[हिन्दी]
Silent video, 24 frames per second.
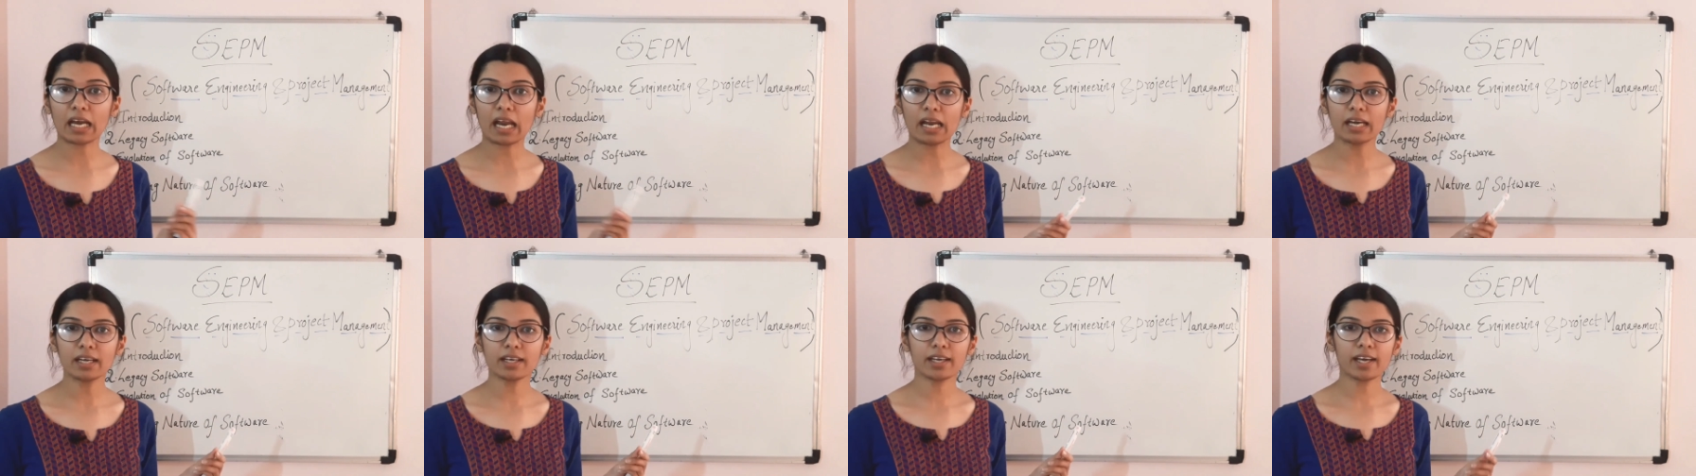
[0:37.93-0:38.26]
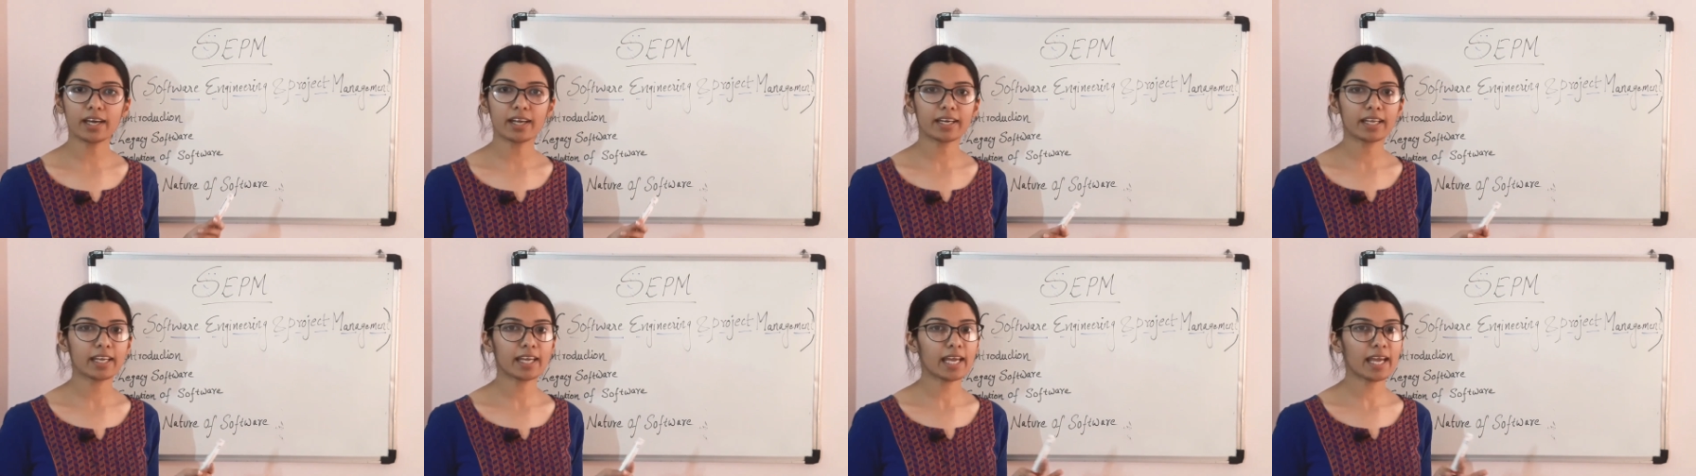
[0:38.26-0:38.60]
रन
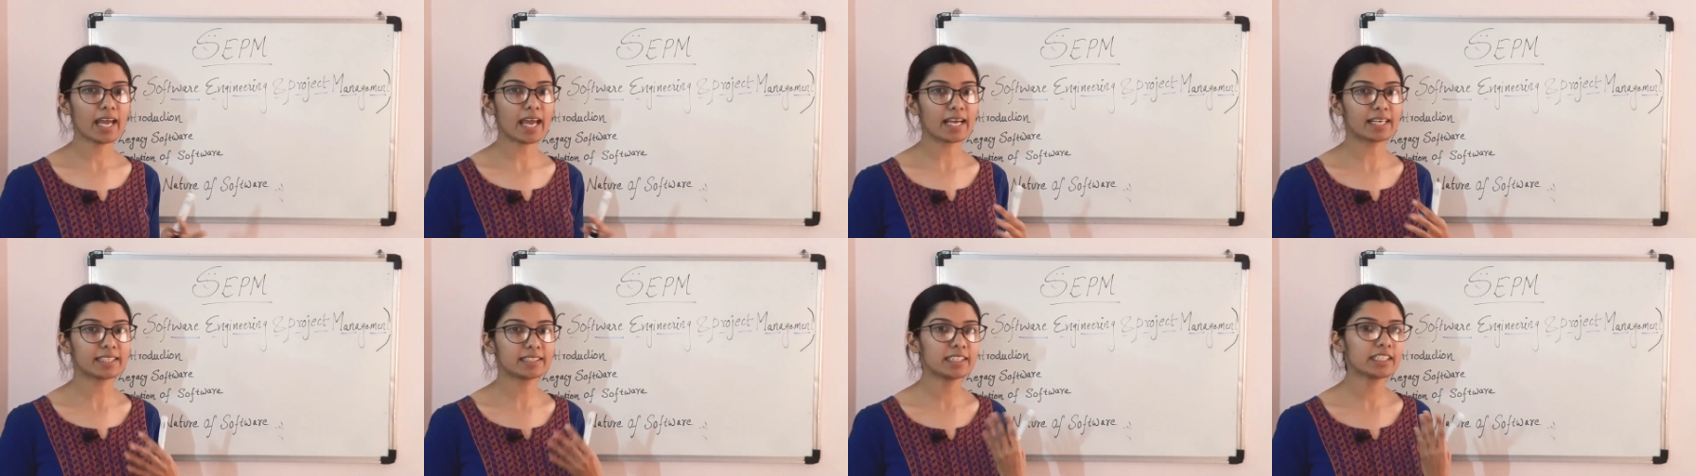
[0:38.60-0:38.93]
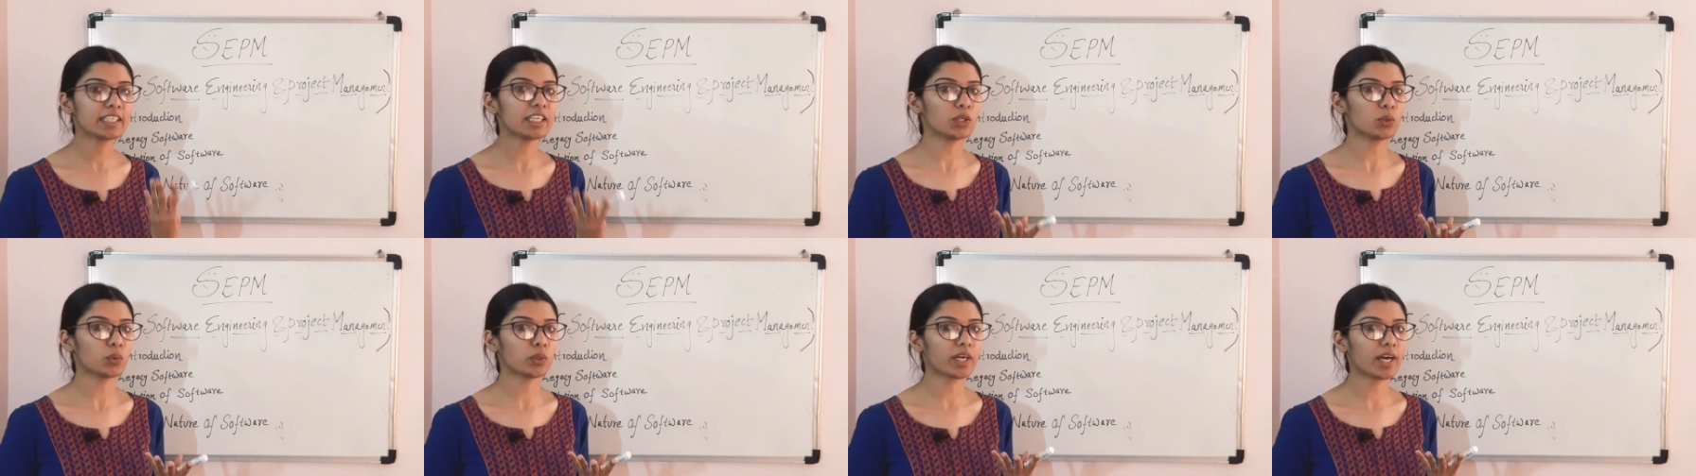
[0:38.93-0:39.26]
करके
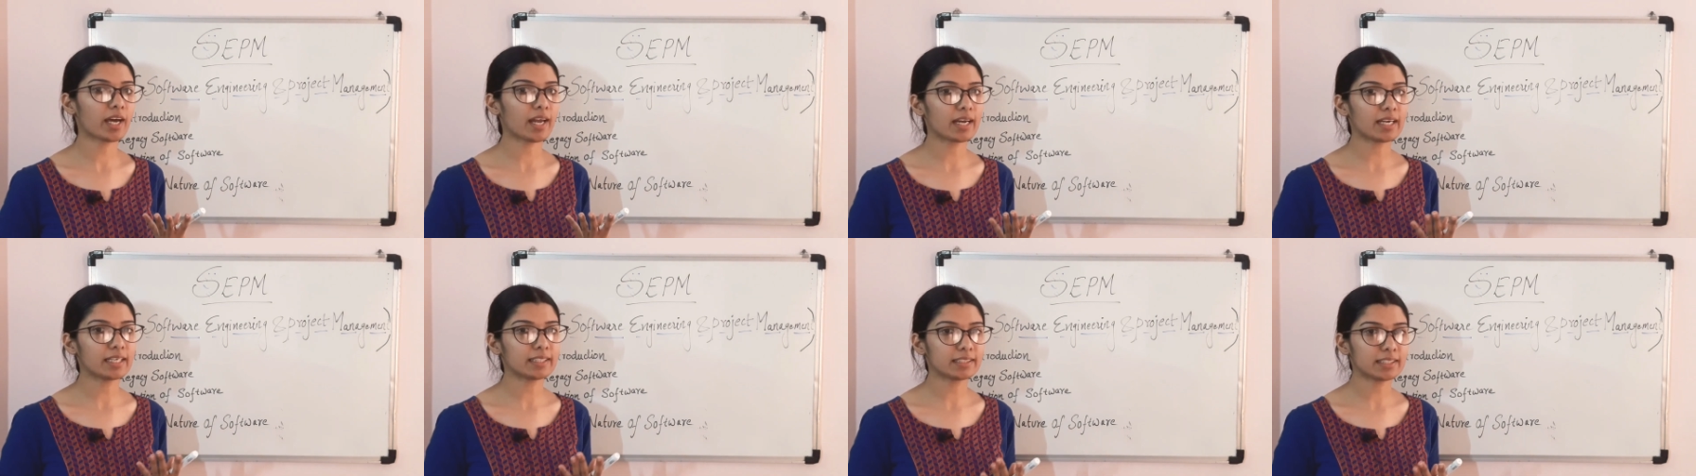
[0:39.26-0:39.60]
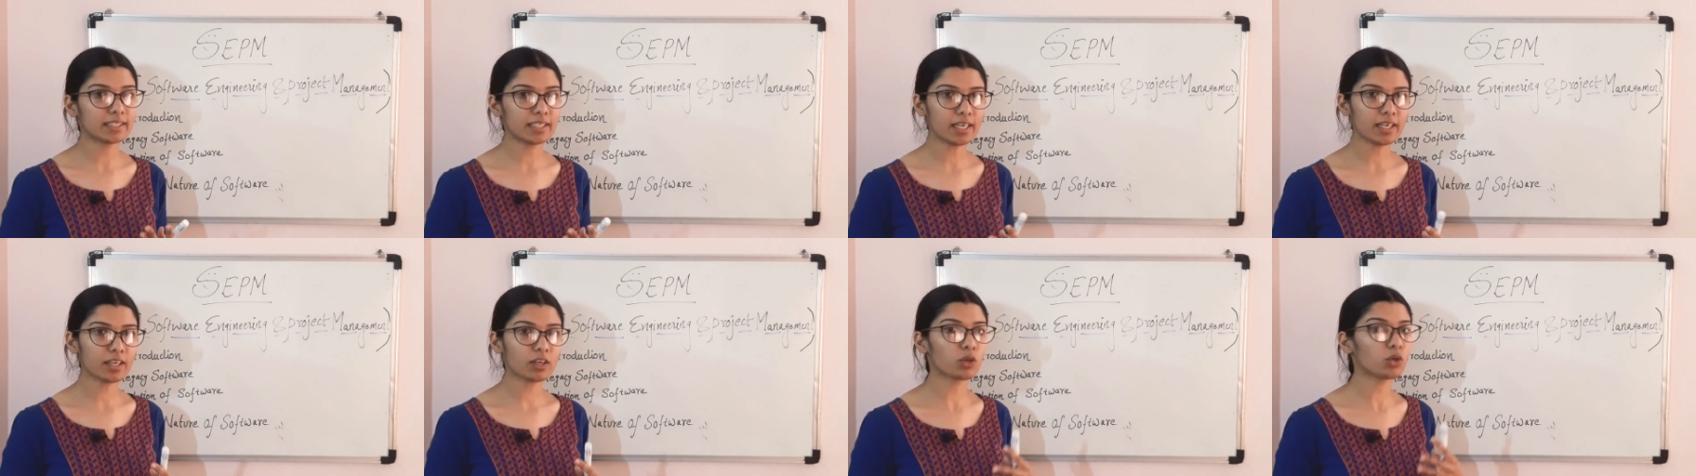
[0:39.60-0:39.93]
एग्जीक्यूट करने
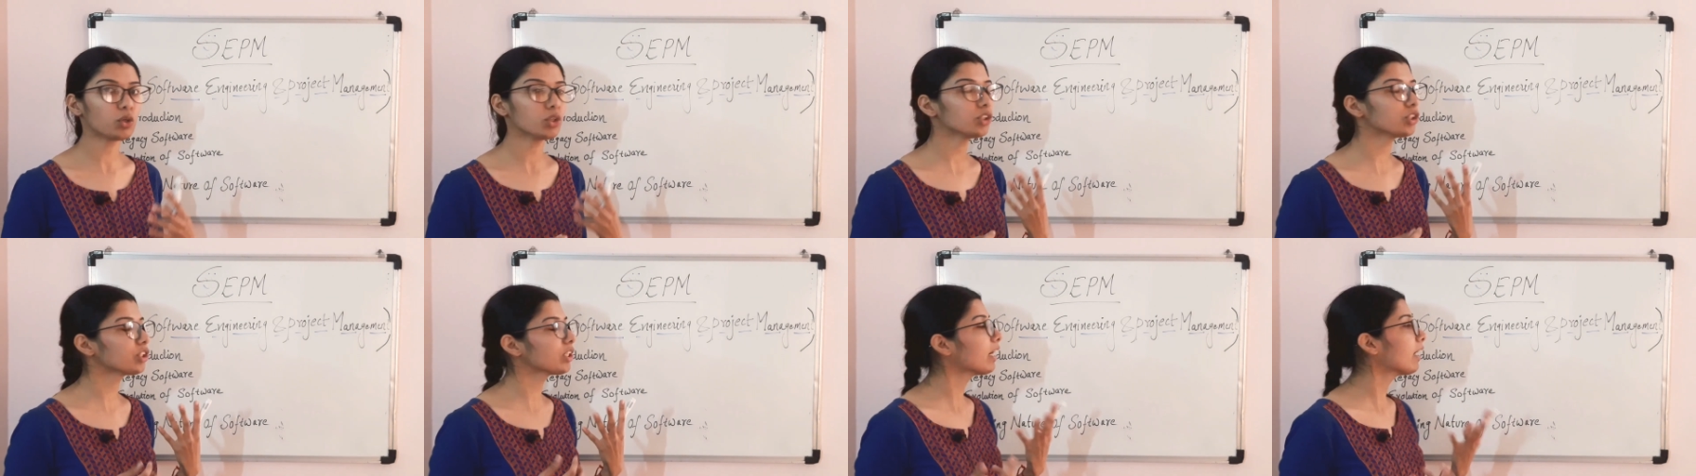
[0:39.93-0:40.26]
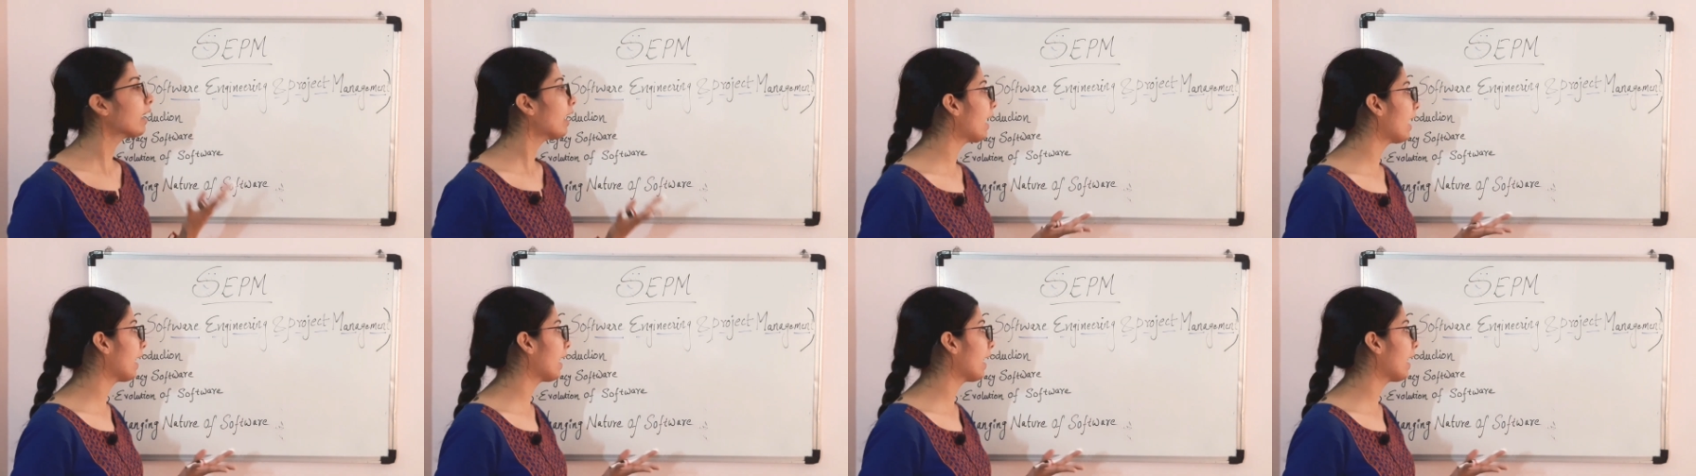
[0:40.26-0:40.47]
से कुछ